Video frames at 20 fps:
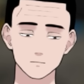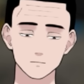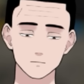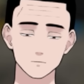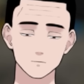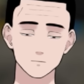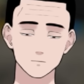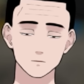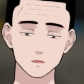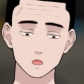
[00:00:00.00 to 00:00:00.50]

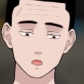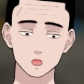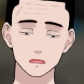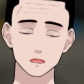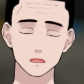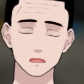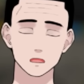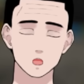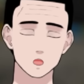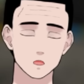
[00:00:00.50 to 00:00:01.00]
その
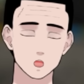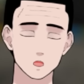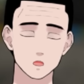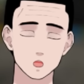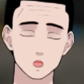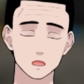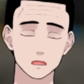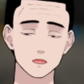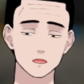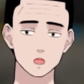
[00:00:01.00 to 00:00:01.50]
陰に
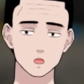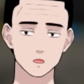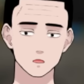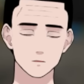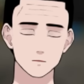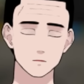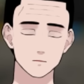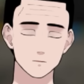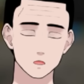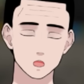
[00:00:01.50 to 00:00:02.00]
男ありと
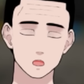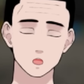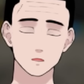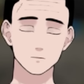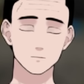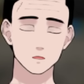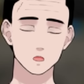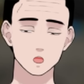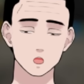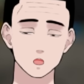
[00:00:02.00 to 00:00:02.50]
言われるわ
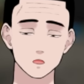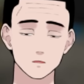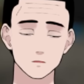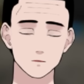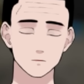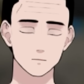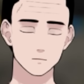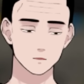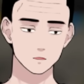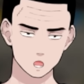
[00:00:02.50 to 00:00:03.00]
けで
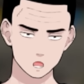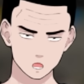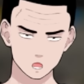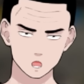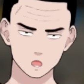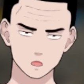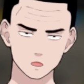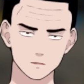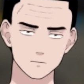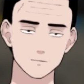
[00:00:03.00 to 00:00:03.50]
すよ。
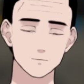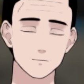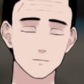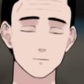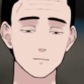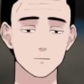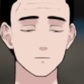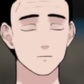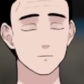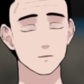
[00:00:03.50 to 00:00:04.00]

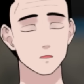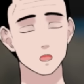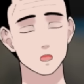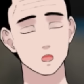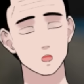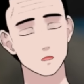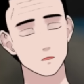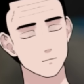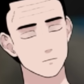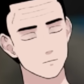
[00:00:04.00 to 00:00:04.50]

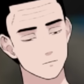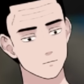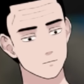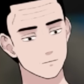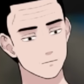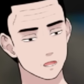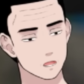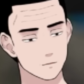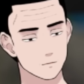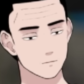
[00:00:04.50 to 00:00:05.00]
でも
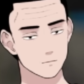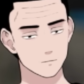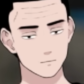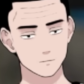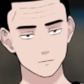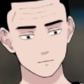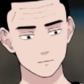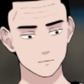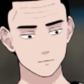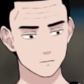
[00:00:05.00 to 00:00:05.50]
殺
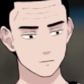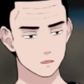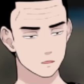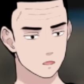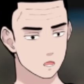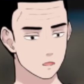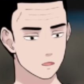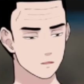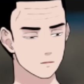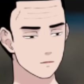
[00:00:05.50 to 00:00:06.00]
人って、そうい
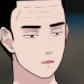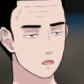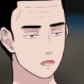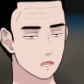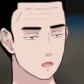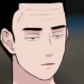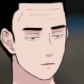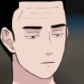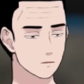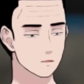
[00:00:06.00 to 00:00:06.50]
うのって薬
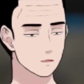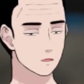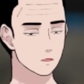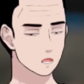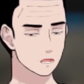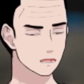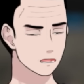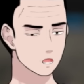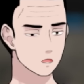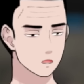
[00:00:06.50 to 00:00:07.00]
物とか
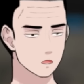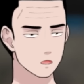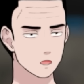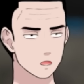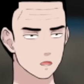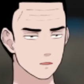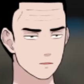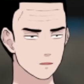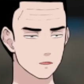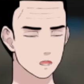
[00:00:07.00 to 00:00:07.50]
横領
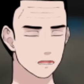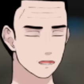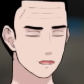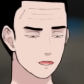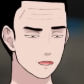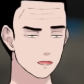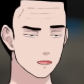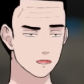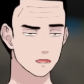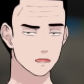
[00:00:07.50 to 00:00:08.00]
とか
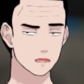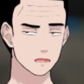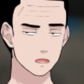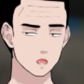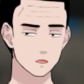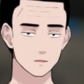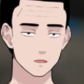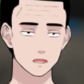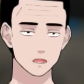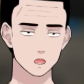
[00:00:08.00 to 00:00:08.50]

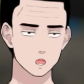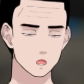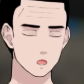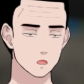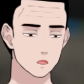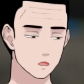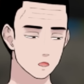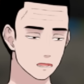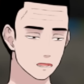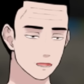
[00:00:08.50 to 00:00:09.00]
窃盗と
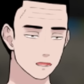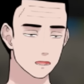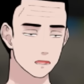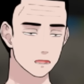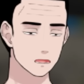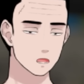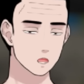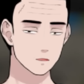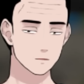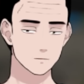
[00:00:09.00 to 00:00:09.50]
か、
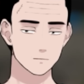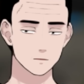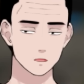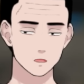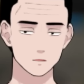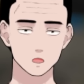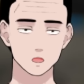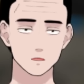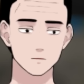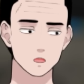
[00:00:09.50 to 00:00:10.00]
ま
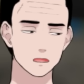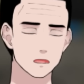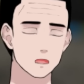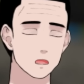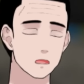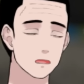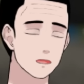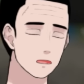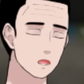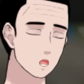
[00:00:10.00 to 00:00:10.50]
あ最近
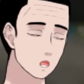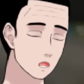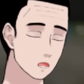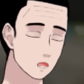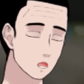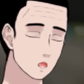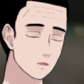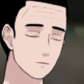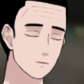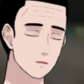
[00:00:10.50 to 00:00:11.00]
だと
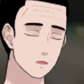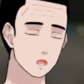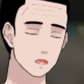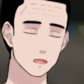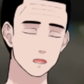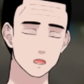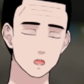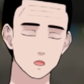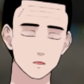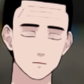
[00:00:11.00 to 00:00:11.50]

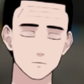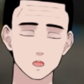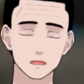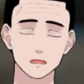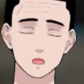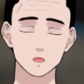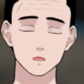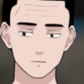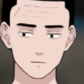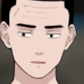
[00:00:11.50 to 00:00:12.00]
詐
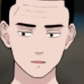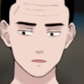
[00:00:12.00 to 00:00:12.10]
欺